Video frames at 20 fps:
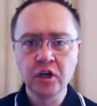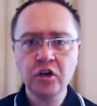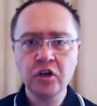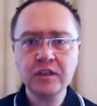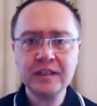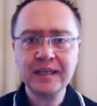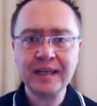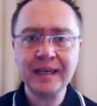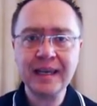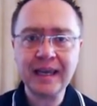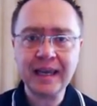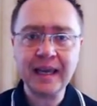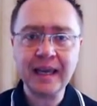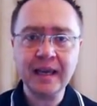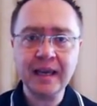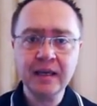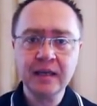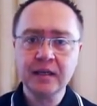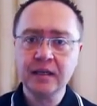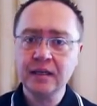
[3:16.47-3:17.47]
cosa
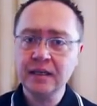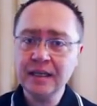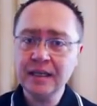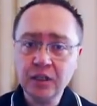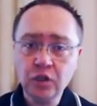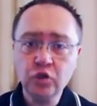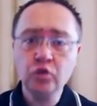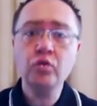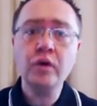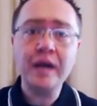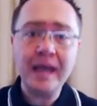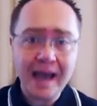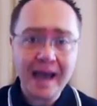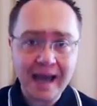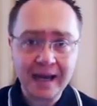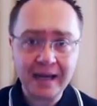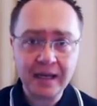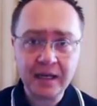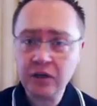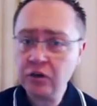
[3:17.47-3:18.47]
che in due
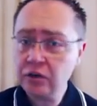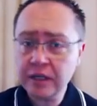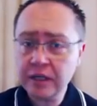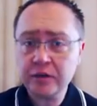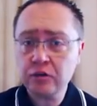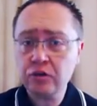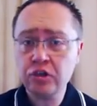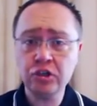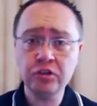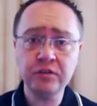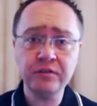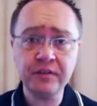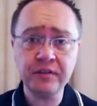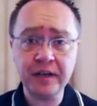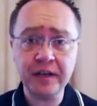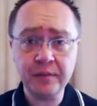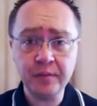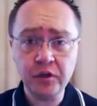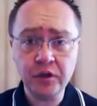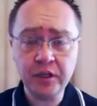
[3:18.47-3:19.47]
anni non è riuscito a
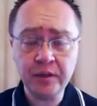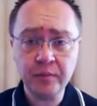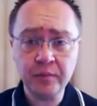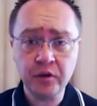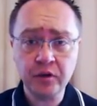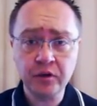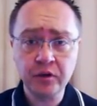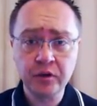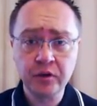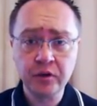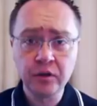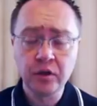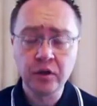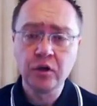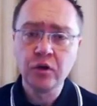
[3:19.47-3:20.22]
fare il mio libro.